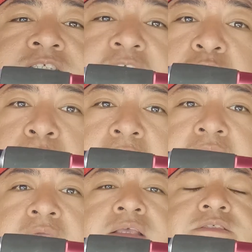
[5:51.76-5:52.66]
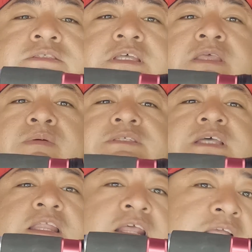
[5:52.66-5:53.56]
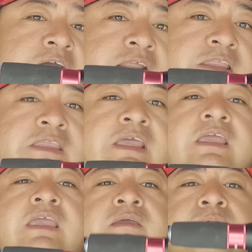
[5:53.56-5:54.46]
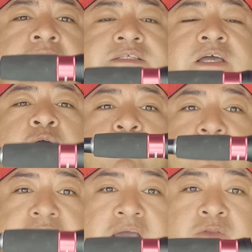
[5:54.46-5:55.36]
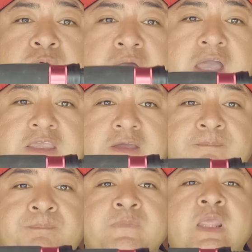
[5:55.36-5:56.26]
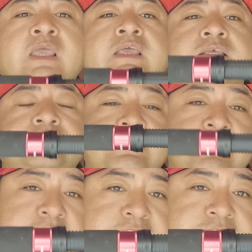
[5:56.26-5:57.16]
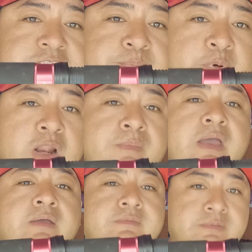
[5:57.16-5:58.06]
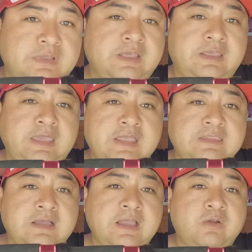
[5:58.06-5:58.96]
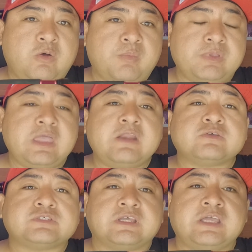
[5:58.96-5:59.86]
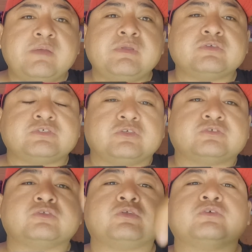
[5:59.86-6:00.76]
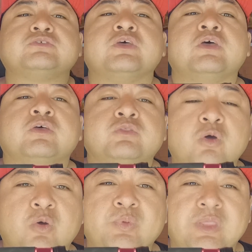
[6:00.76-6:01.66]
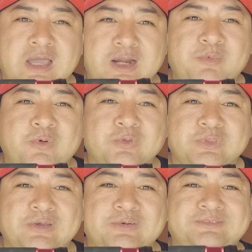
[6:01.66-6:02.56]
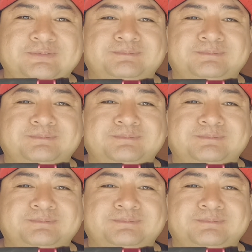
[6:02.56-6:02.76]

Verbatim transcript: ya no vale, se te va a salir el carrete y vas a complicar tu caña. Si tienes ese problema, quédate acá en los comentarios, escríbenos y nosotros nos comunicaremos contigo.